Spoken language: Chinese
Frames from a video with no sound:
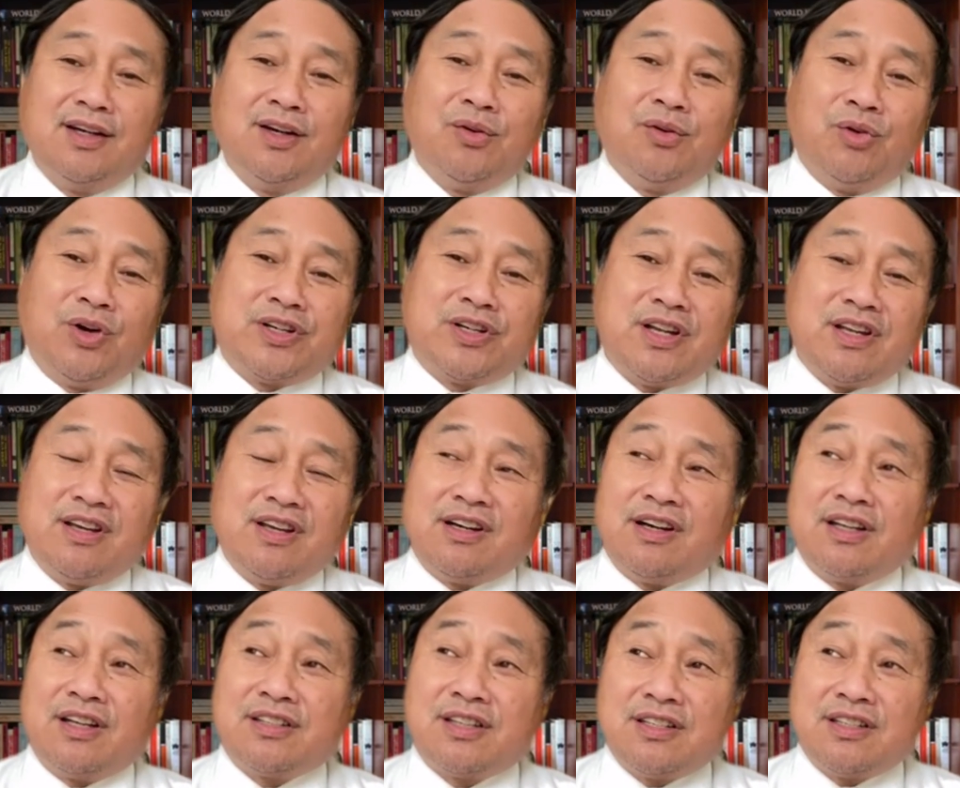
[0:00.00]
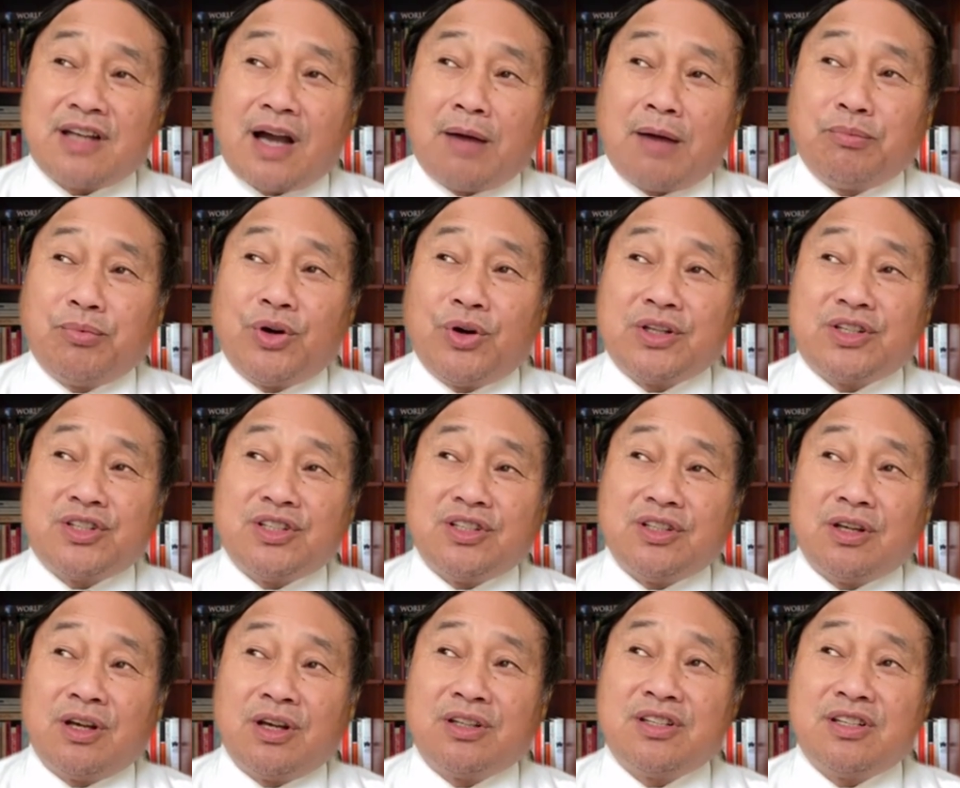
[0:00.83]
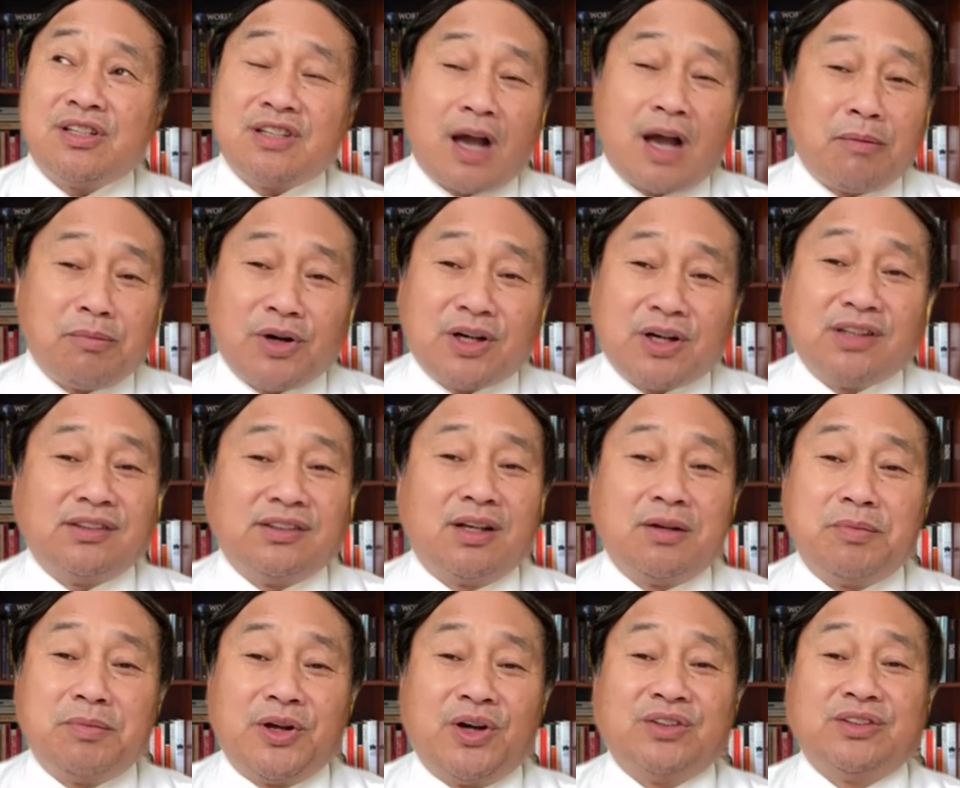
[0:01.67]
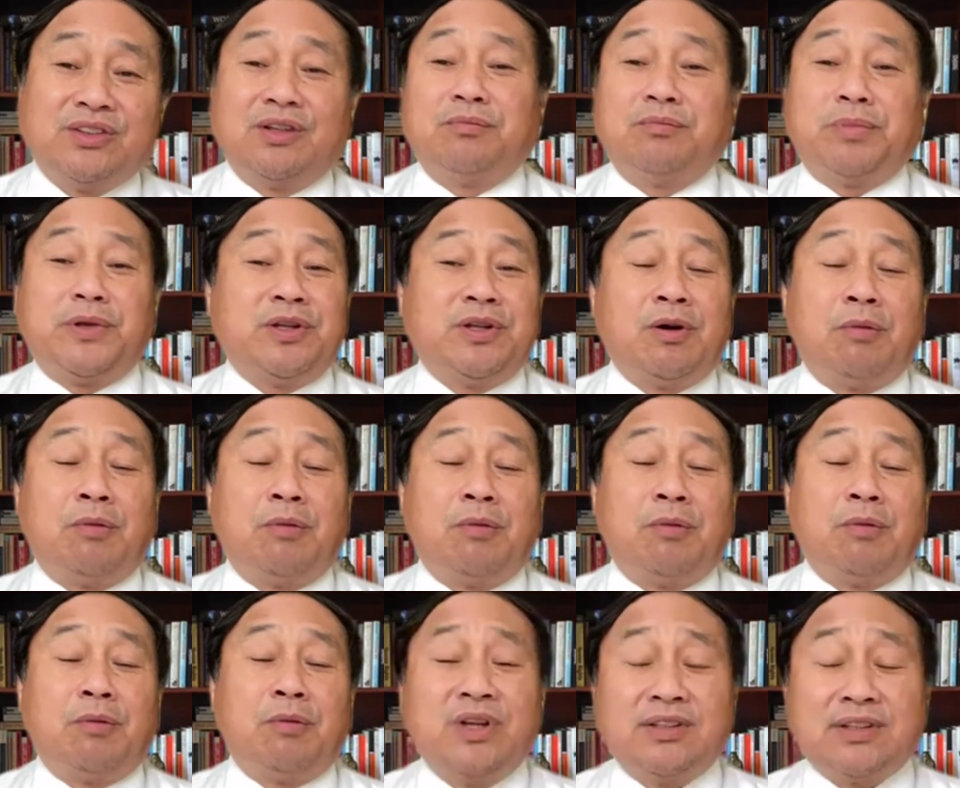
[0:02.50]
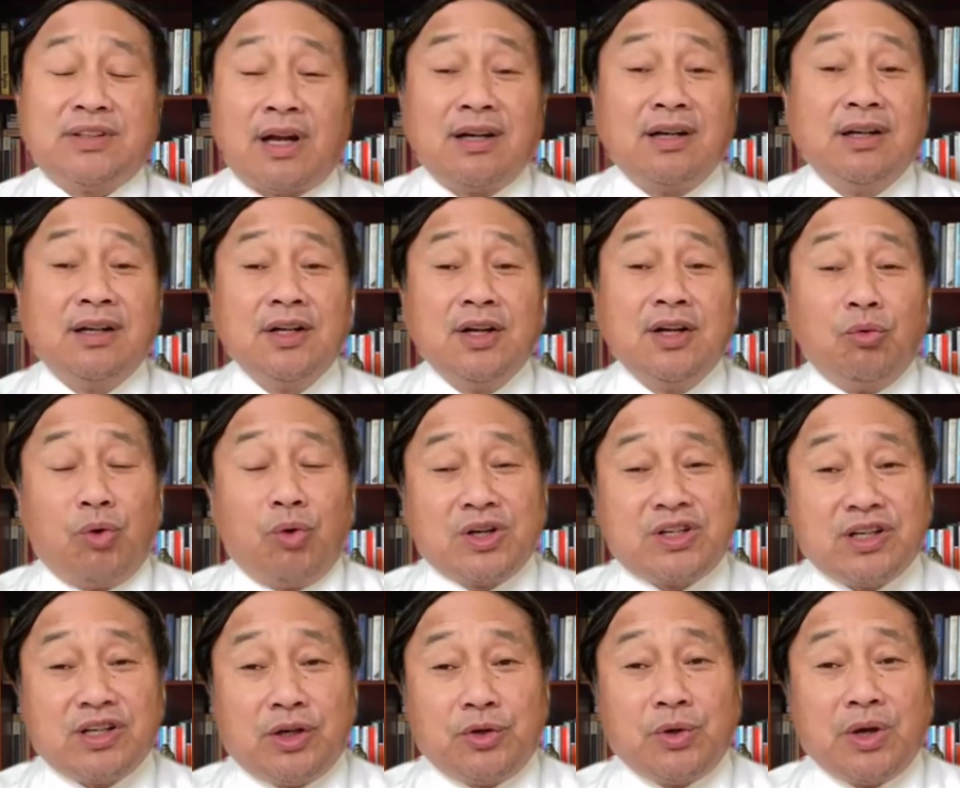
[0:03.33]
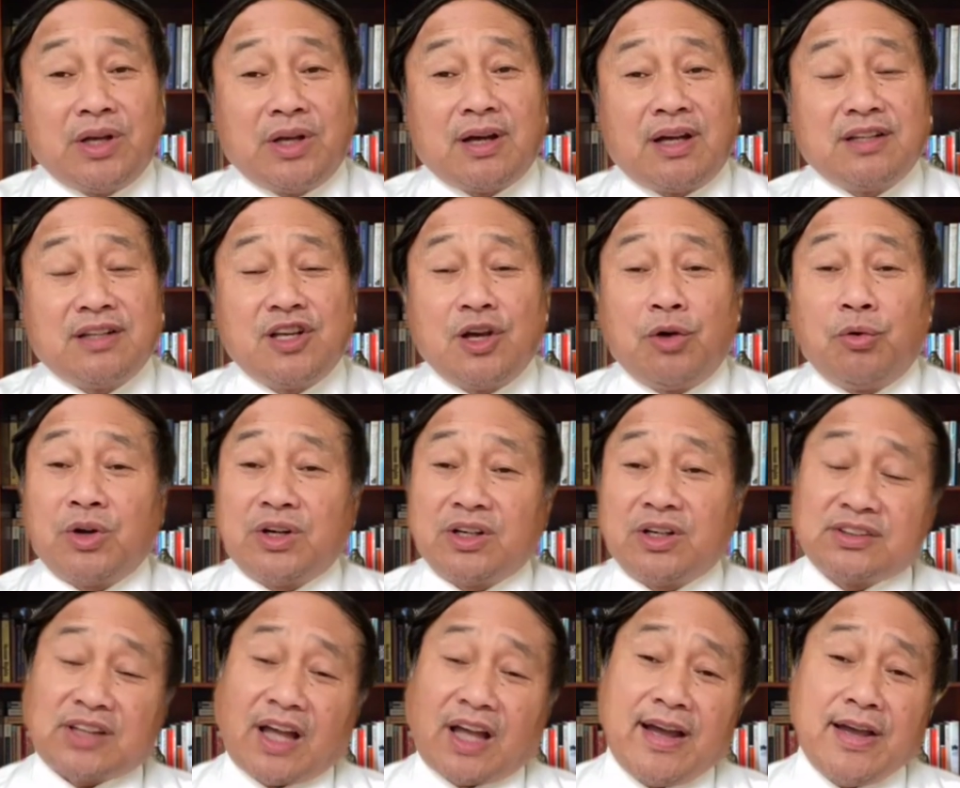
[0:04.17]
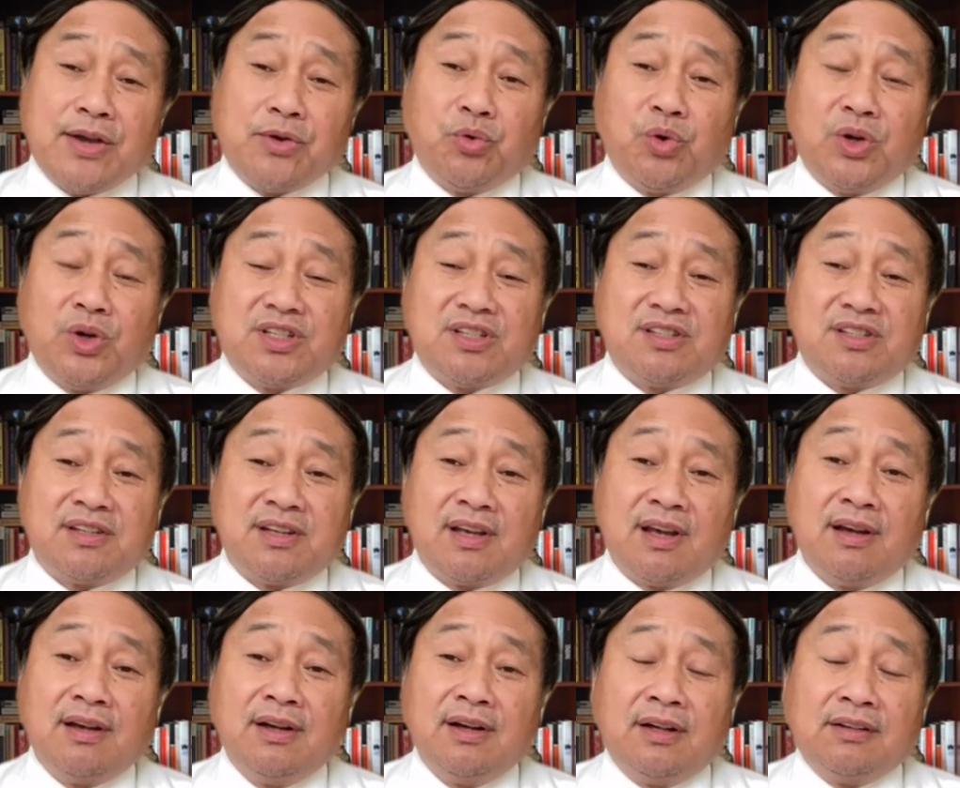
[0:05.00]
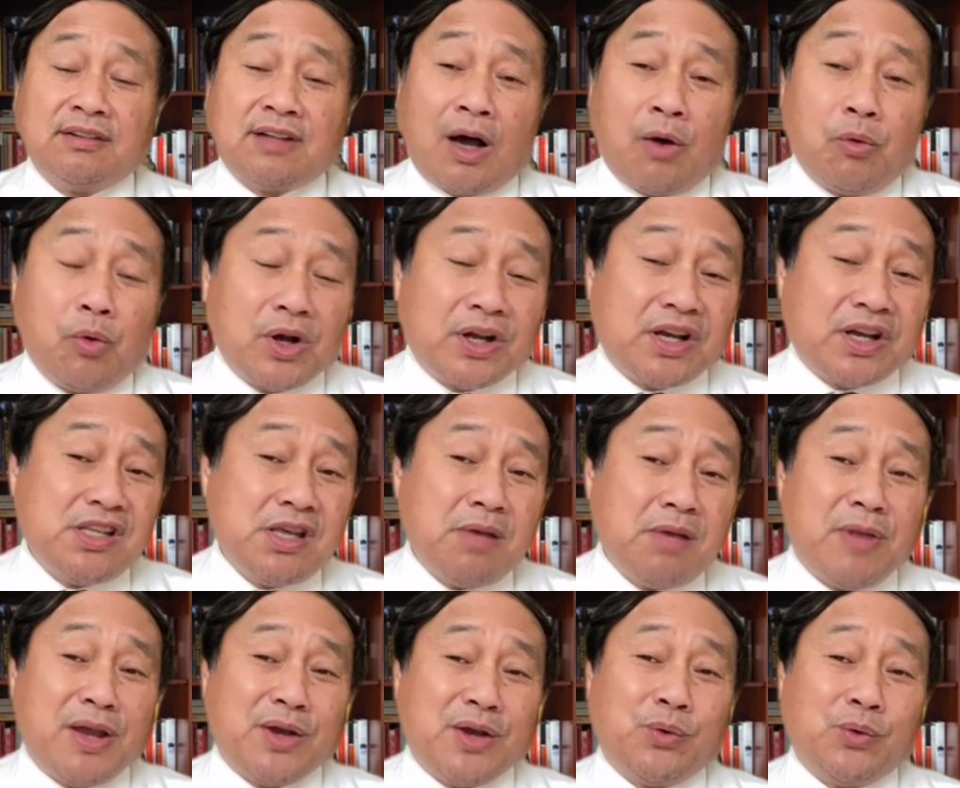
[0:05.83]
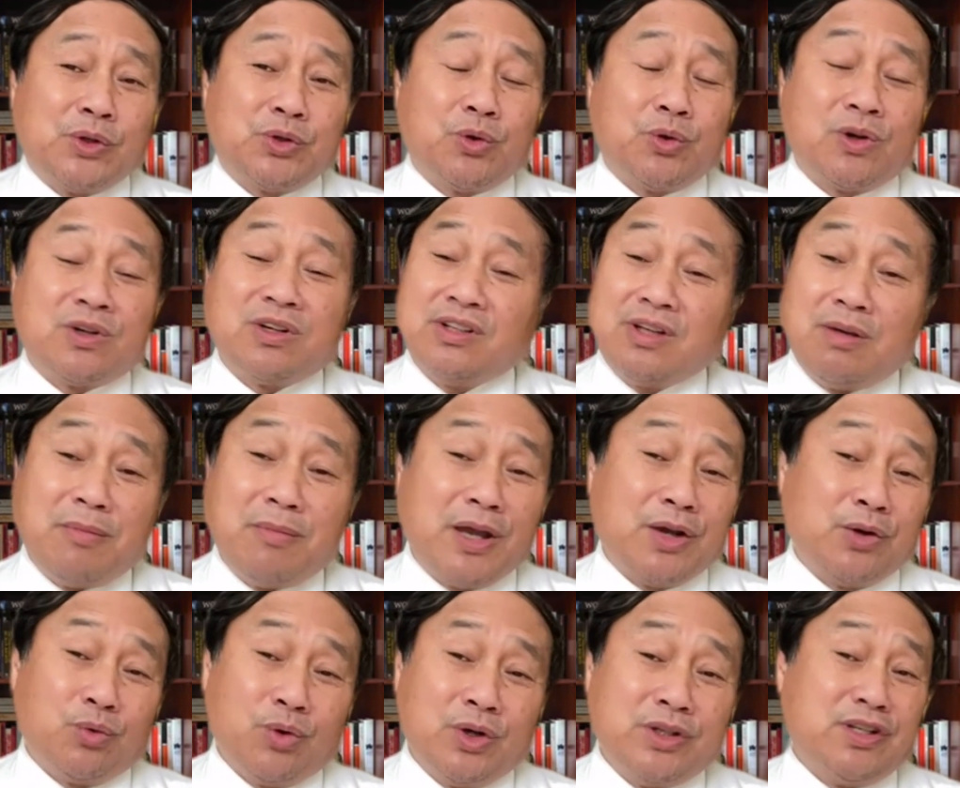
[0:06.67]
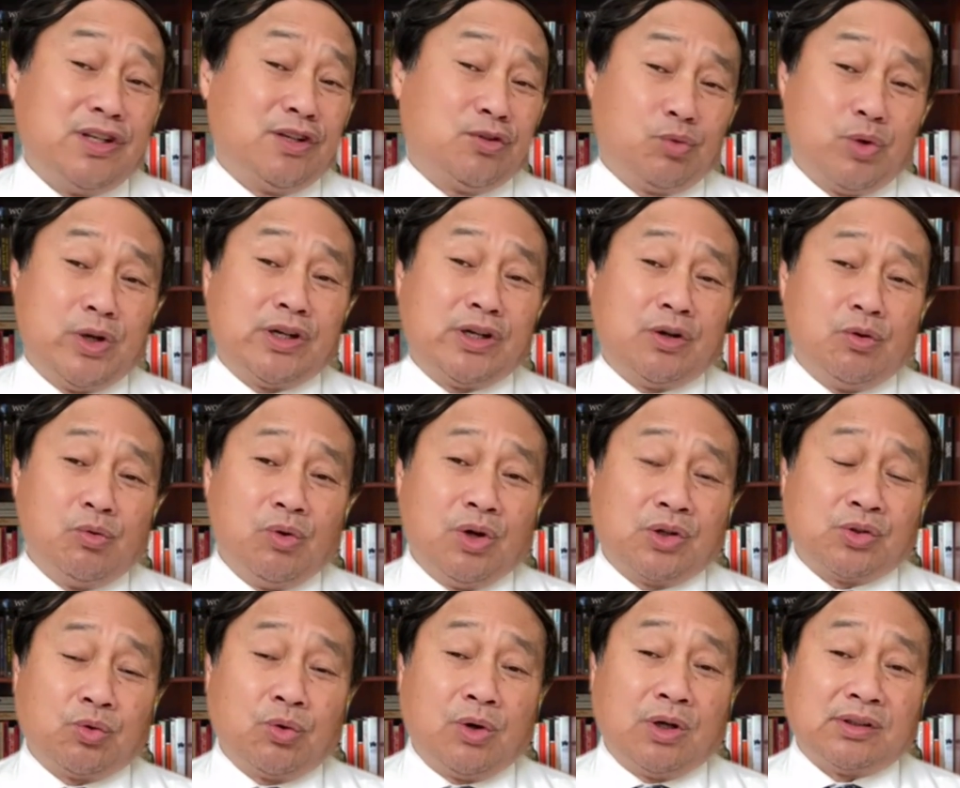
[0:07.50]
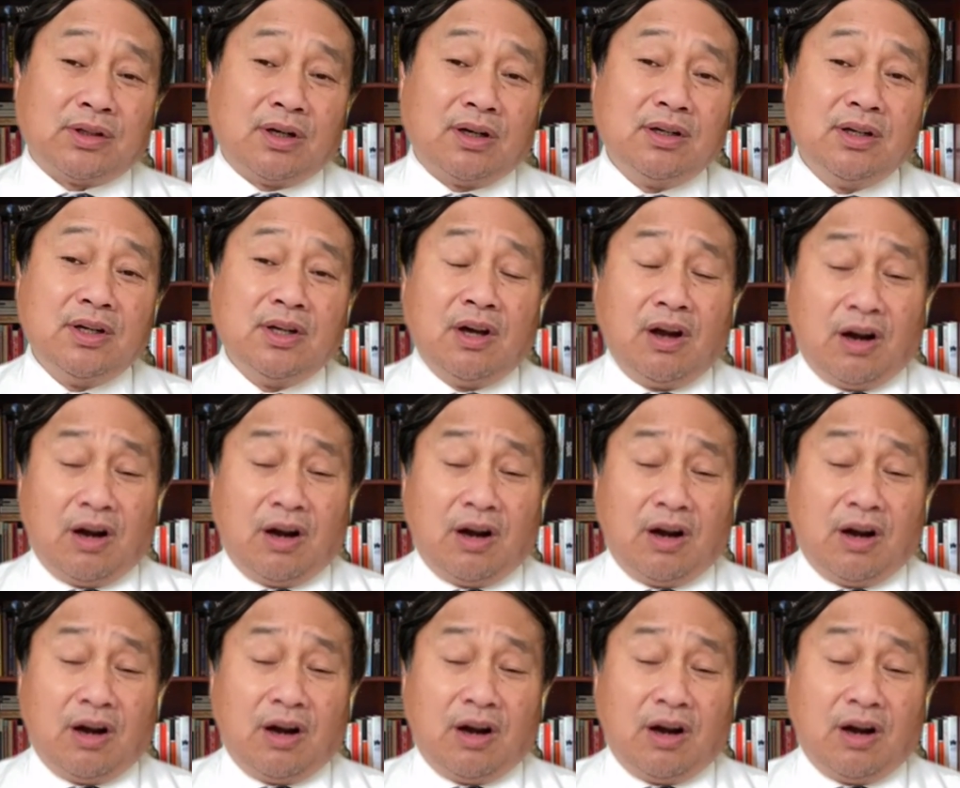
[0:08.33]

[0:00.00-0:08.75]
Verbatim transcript: 我是一个新加坡企业，新加坡可能比较比较不容易，但是我是一个越南企业，我是个泰国企业，那我跟你美国做生意，美国你会跟我做的。